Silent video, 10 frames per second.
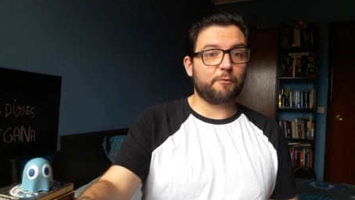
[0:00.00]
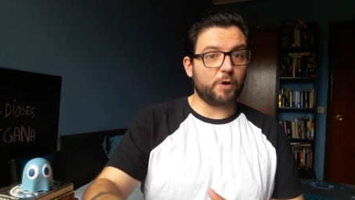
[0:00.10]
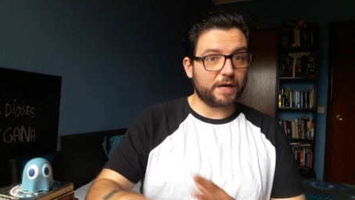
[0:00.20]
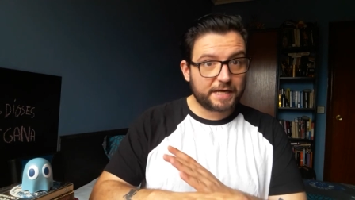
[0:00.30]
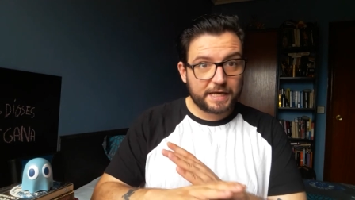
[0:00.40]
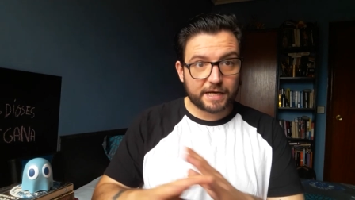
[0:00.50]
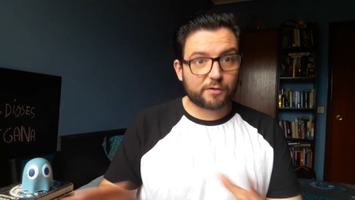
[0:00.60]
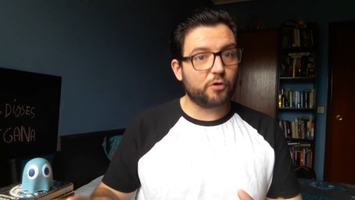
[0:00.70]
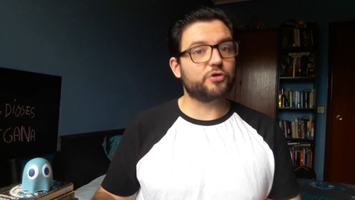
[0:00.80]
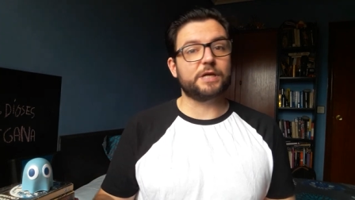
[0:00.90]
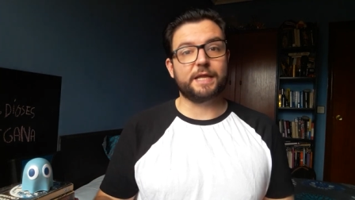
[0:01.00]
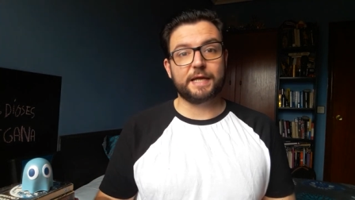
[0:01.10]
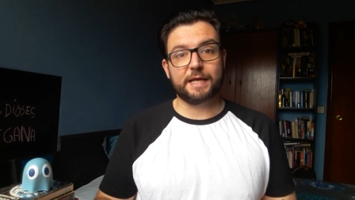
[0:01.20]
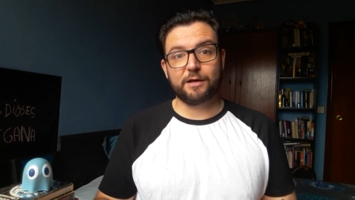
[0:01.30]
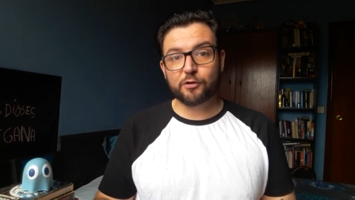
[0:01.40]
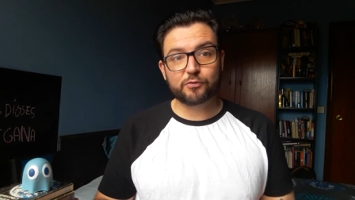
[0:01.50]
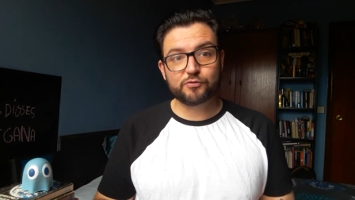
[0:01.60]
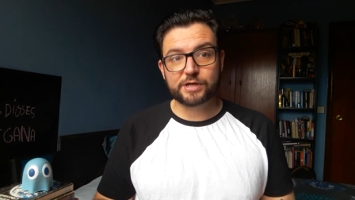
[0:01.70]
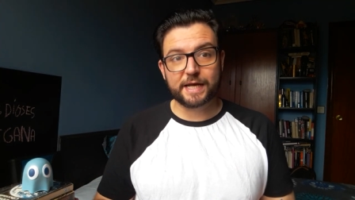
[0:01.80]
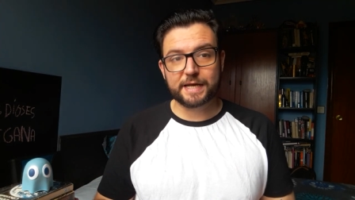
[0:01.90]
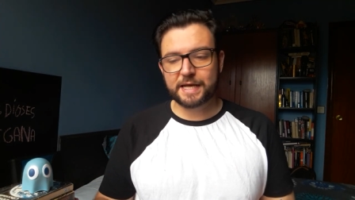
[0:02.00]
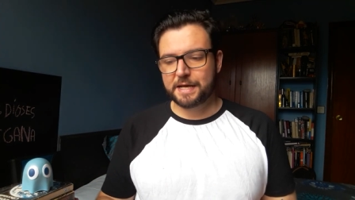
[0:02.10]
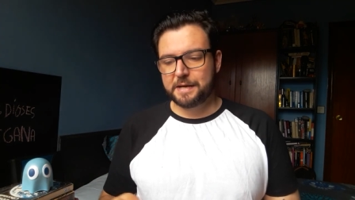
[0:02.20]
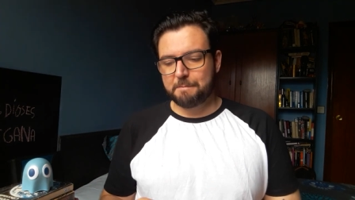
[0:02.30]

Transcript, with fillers: cualquier cosa de Lord Dunsany